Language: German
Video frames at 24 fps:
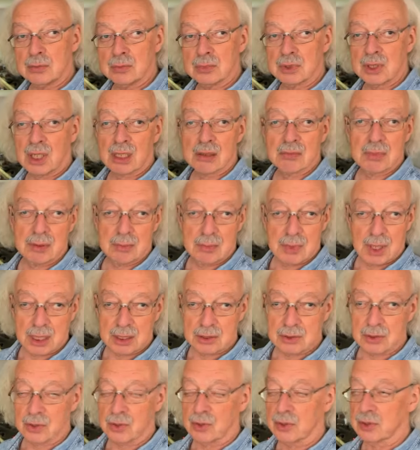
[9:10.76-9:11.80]
sagen wir mal
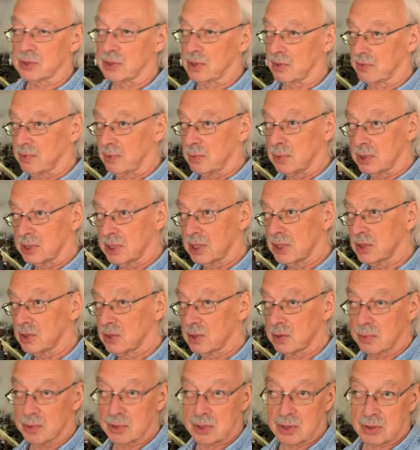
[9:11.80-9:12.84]
so 1965
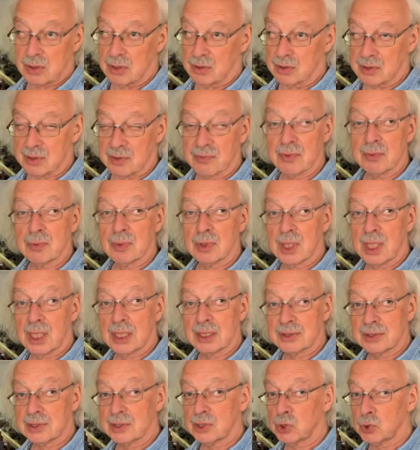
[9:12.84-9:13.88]
bis
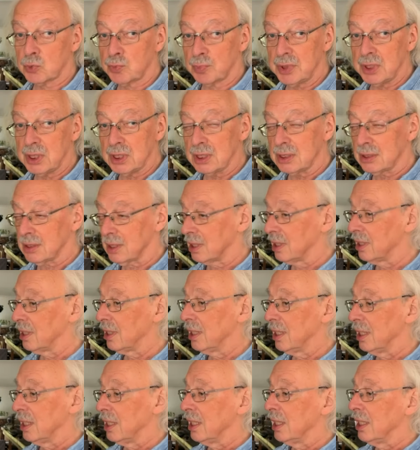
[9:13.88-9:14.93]
1985 spielt,
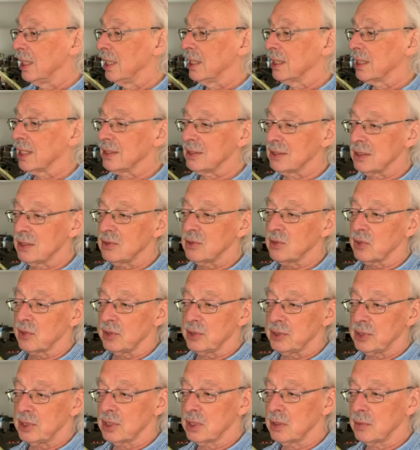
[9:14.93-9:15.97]
dann sind
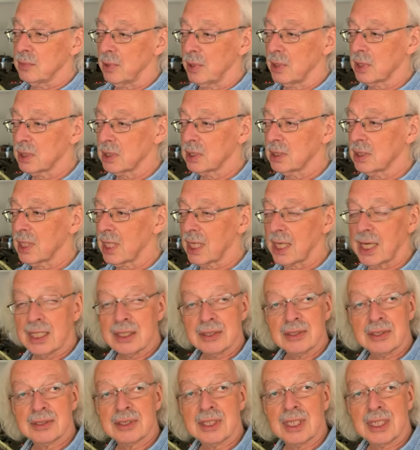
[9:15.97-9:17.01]
solche Gebäude ja
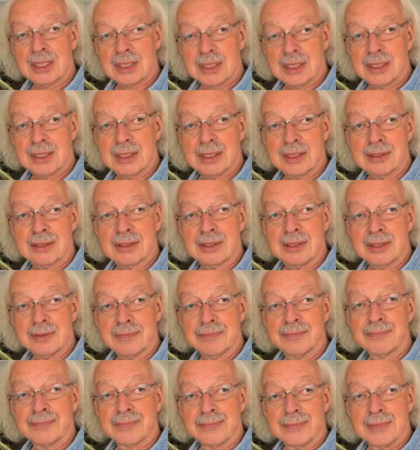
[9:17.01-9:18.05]
80 Jahre alt. Ne?
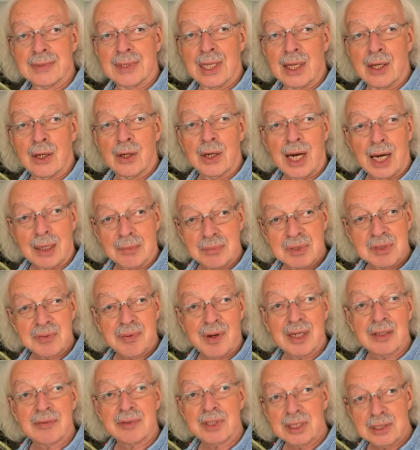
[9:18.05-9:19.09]
haben
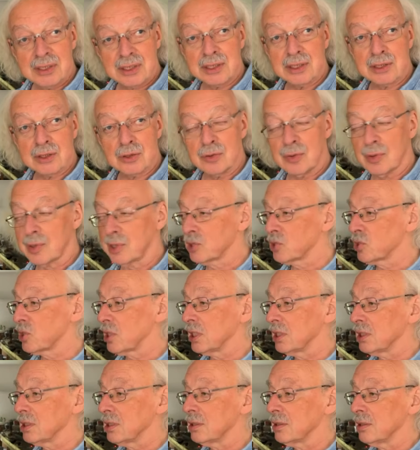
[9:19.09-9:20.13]
zwei Weltkriege
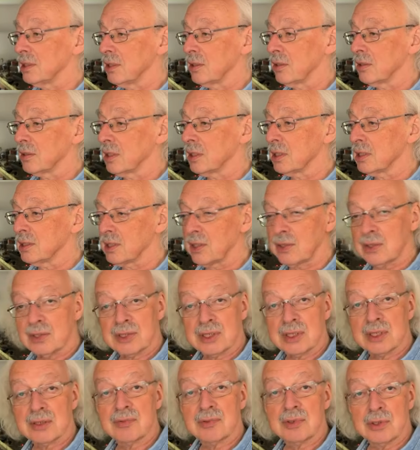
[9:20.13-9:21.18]
überstanden, die können ja nicht
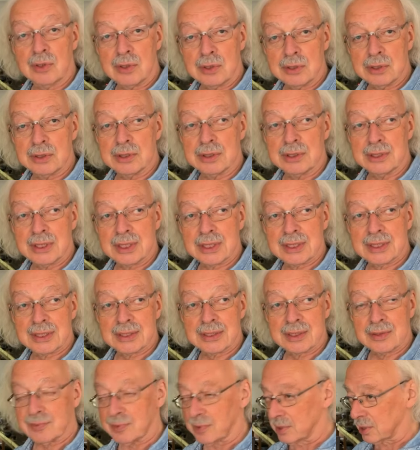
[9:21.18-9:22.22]
aussehen wie neu. Ne? Das ist ja
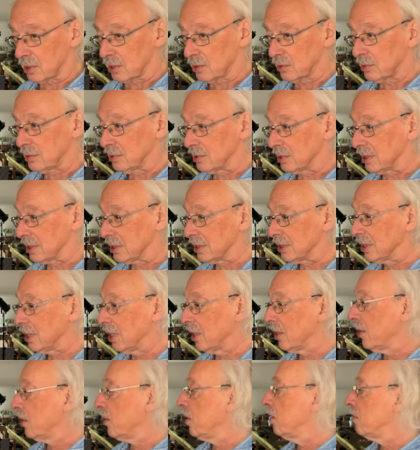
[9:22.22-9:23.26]
völliger Unsinn.
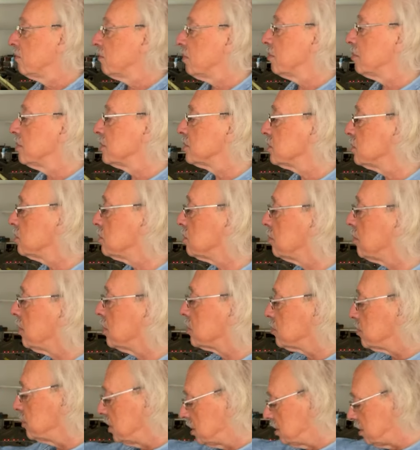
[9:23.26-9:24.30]
Wenn man sich zum
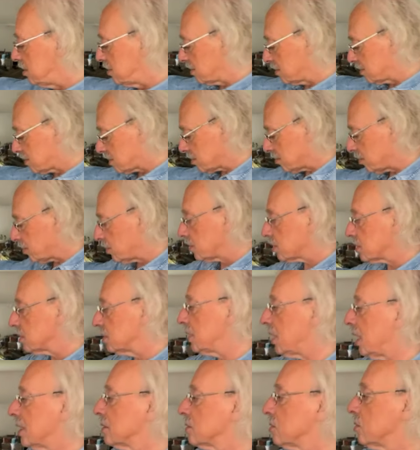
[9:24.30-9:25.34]
Beispiel hier dieses Gebäude hier
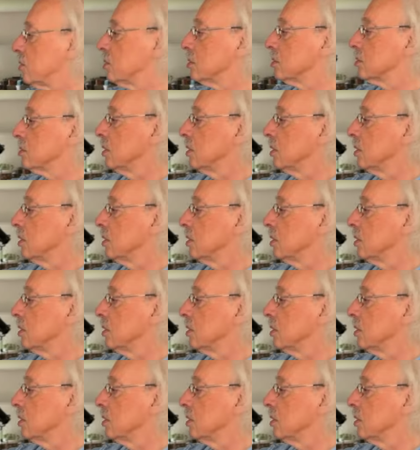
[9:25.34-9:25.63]
anguckt,